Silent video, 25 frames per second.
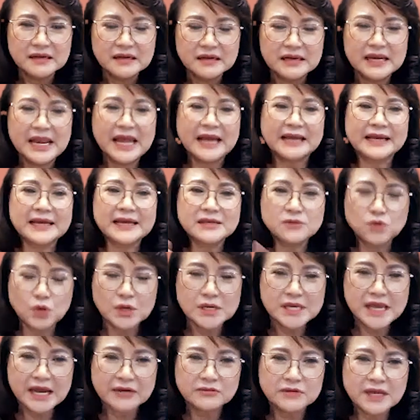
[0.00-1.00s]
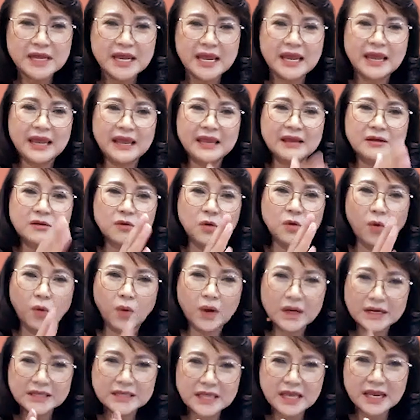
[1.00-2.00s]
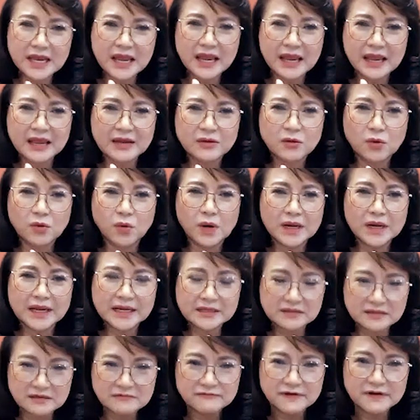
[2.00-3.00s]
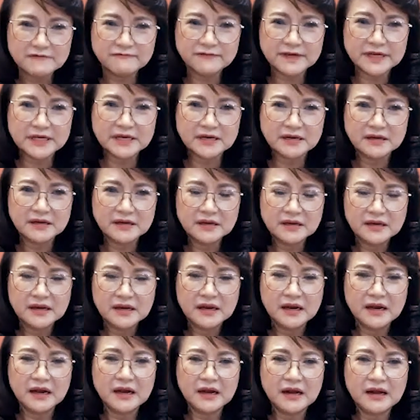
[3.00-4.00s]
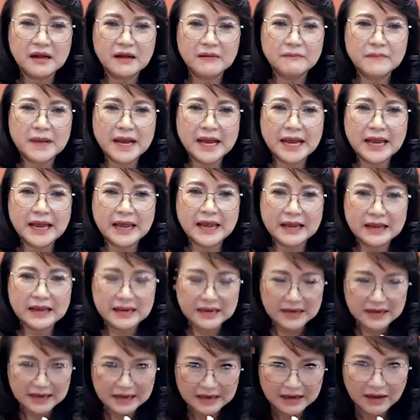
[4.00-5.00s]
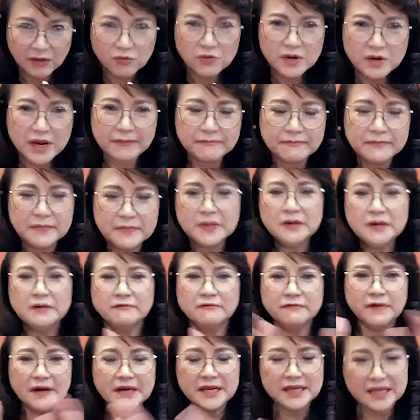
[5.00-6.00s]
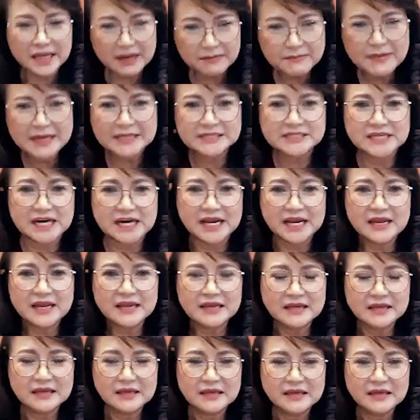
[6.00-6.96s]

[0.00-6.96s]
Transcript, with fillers: là cái chuyển giao thế hệ của cái thế hệ của các tư vấn viên à, mà lâu năm với các bạn trẻ